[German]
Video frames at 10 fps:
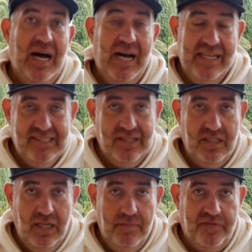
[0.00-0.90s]
heißt in
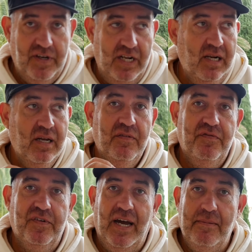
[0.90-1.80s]
dem Fall
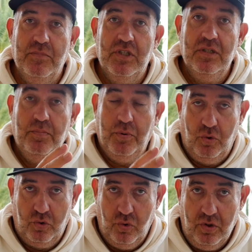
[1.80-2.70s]
fremde
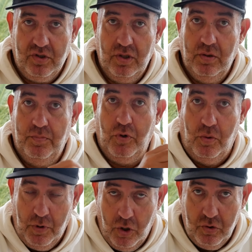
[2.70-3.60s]
Produkte
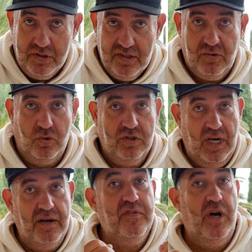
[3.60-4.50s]
promotest und
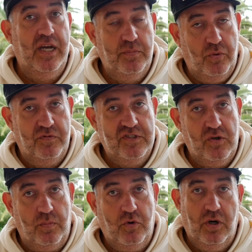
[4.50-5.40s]
dafür eine
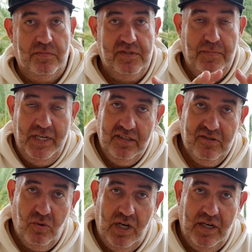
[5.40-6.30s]
Provision bekommst. Mehr
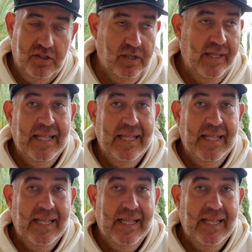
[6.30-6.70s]
dazu gleich.